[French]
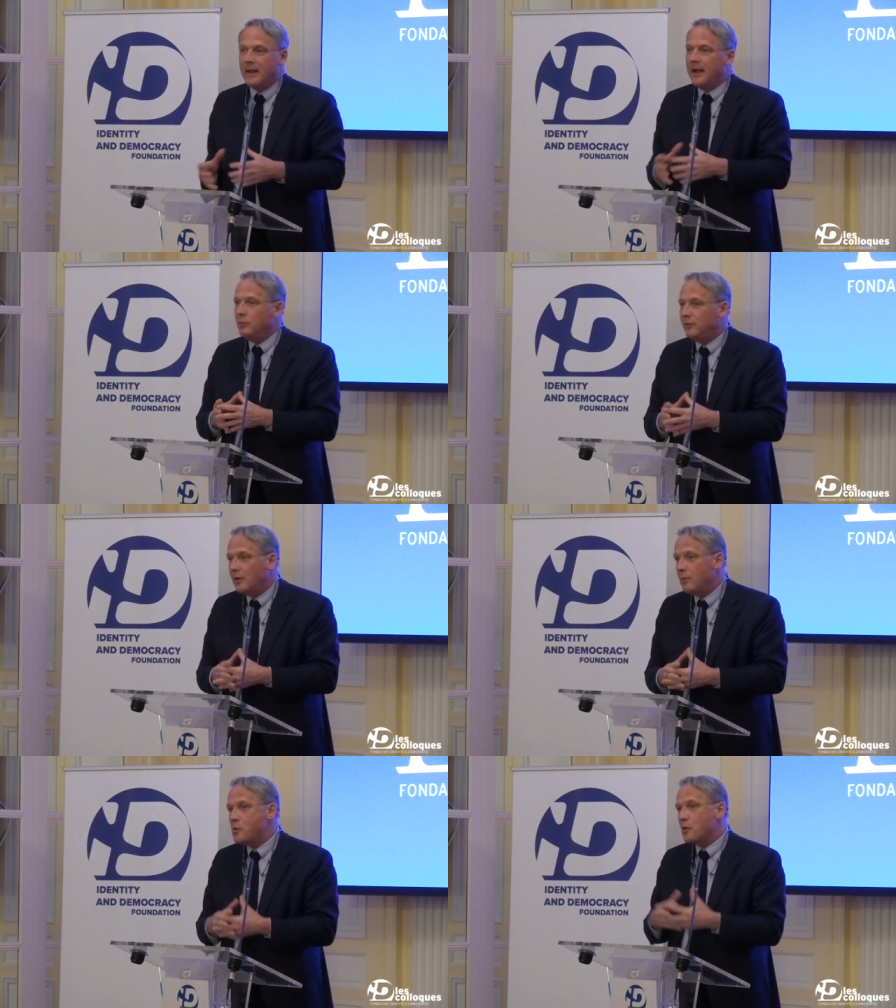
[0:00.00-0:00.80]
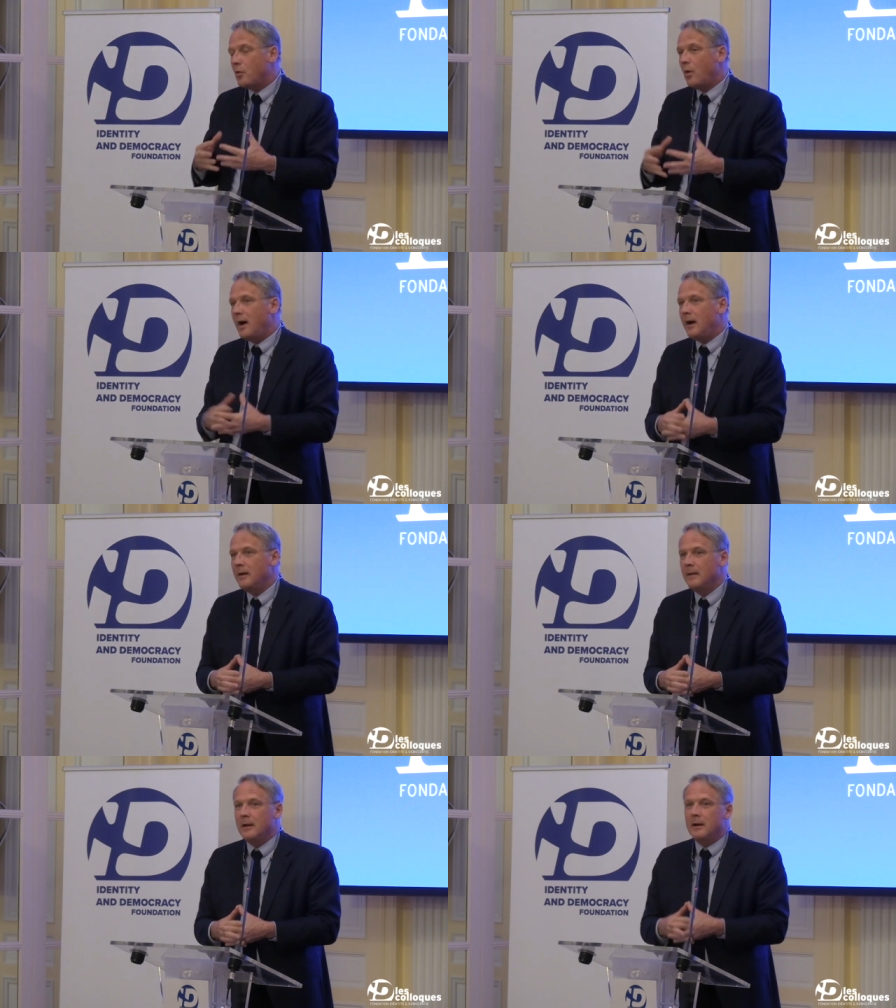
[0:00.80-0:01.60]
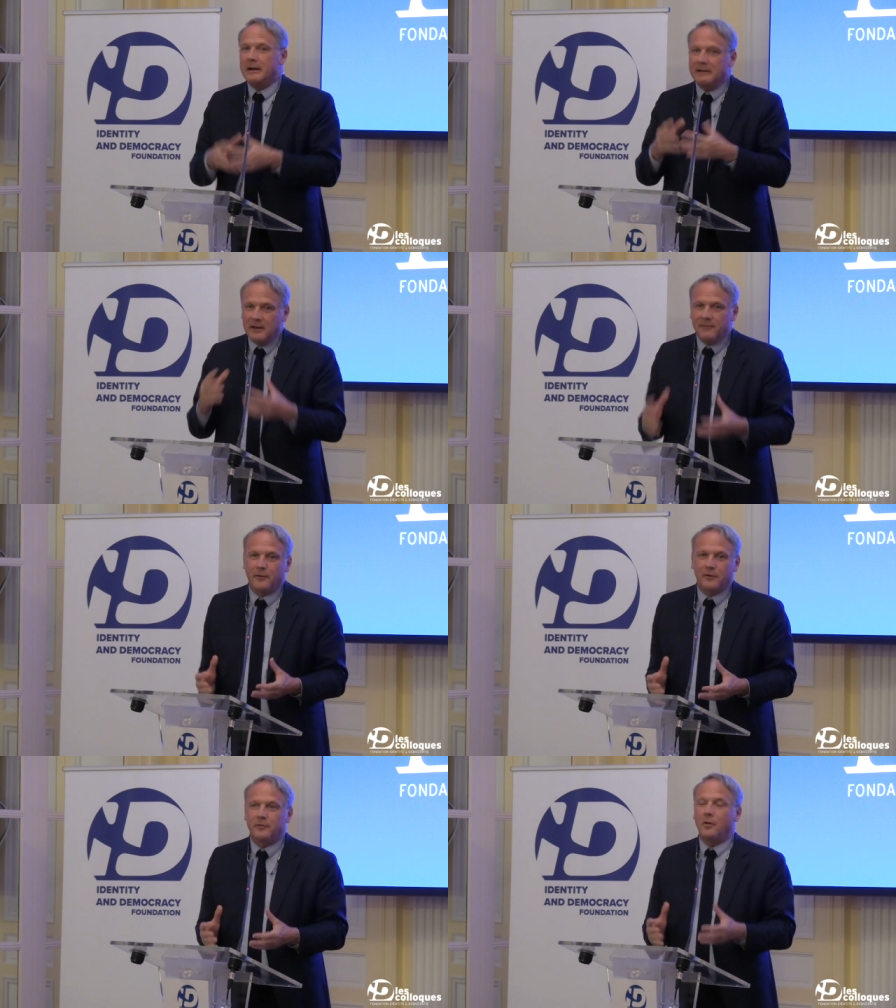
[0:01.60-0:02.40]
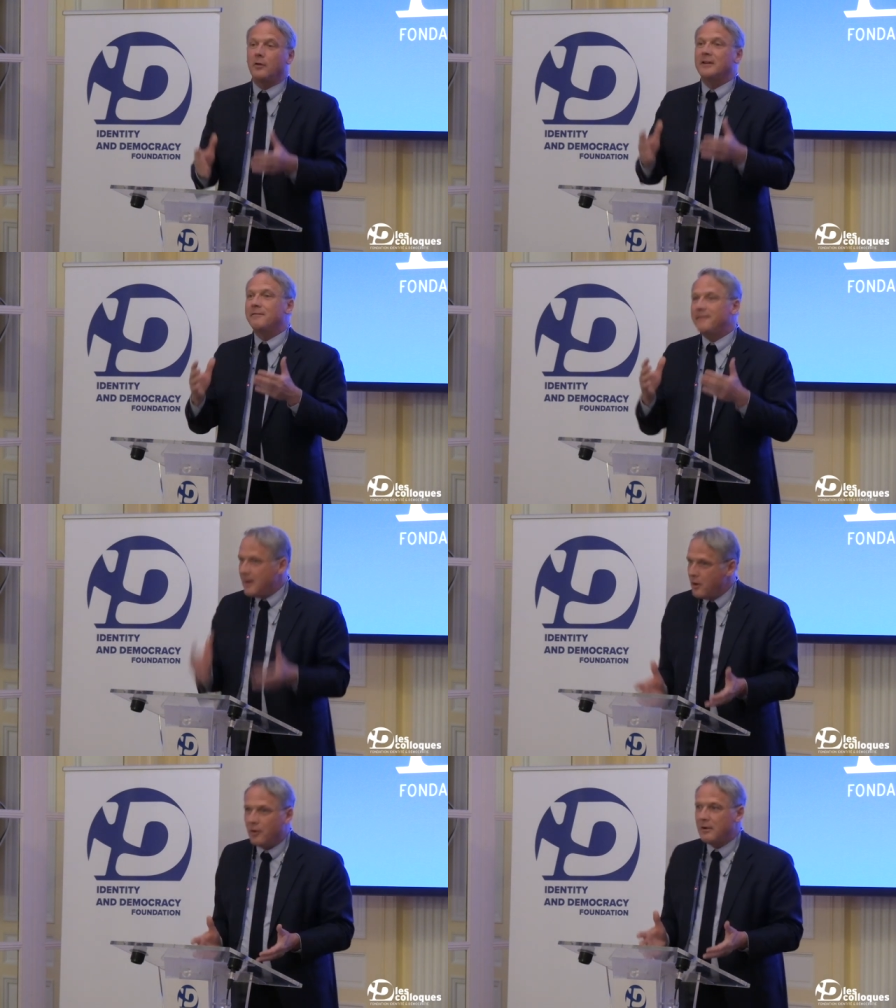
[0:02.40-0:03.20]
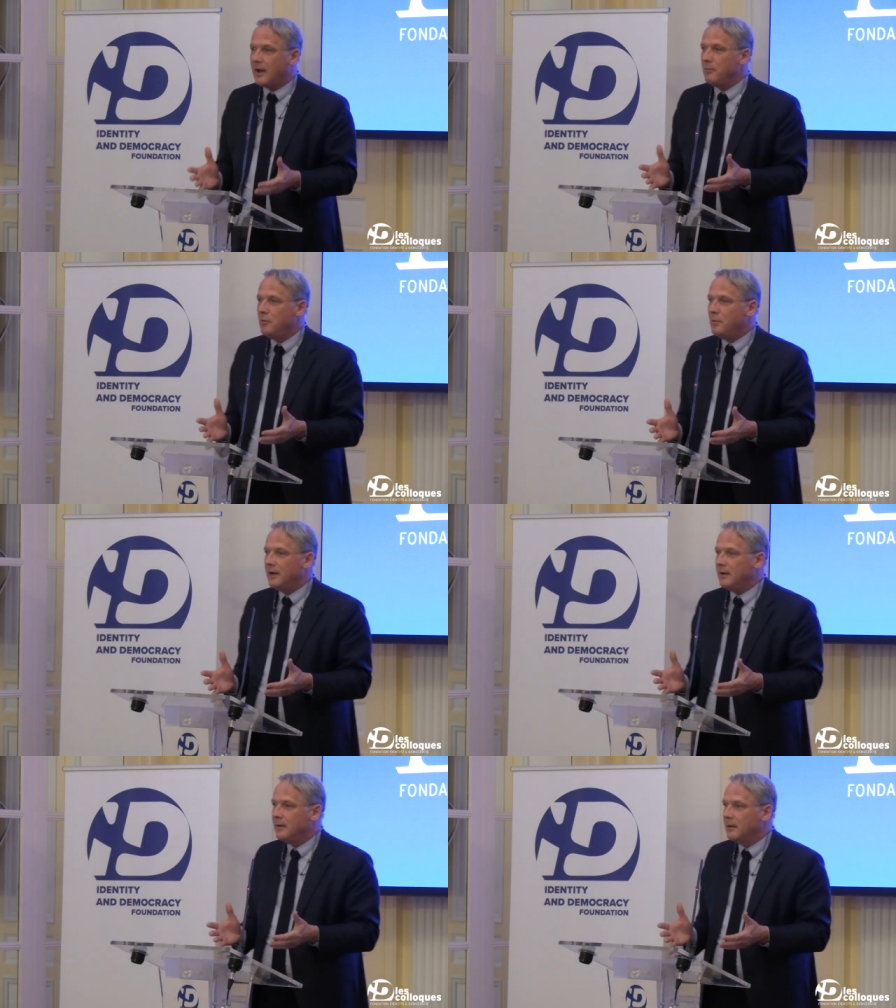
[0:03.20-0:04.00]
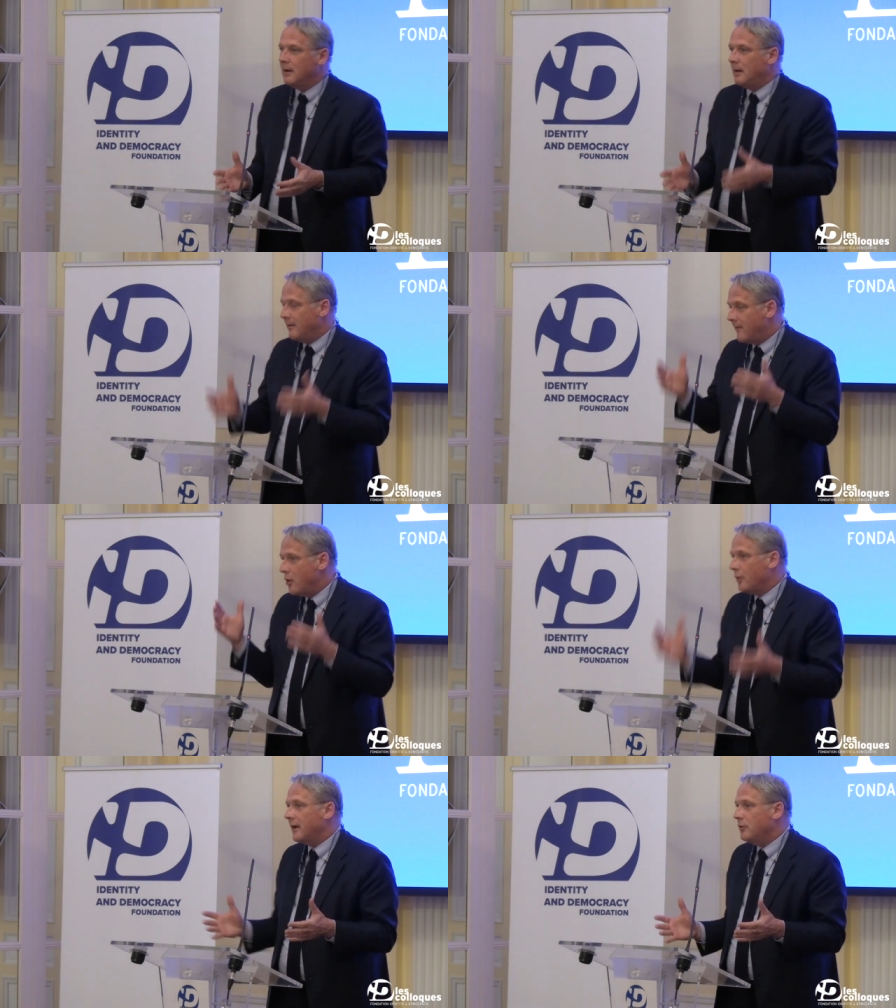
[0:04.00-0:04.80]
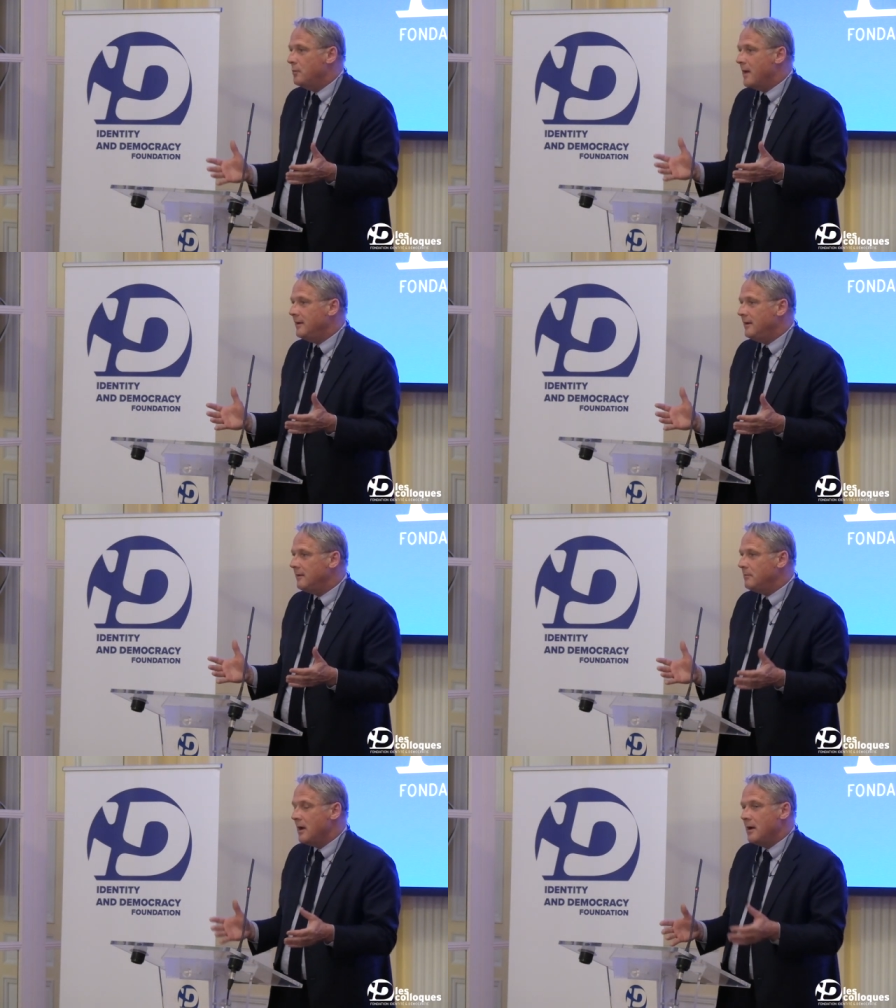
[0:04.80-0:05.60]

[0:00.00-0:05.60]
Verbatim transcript: Et nous sommes, je crois, les défenseurs des valeurs de la République, les valeurs d'un humanisme,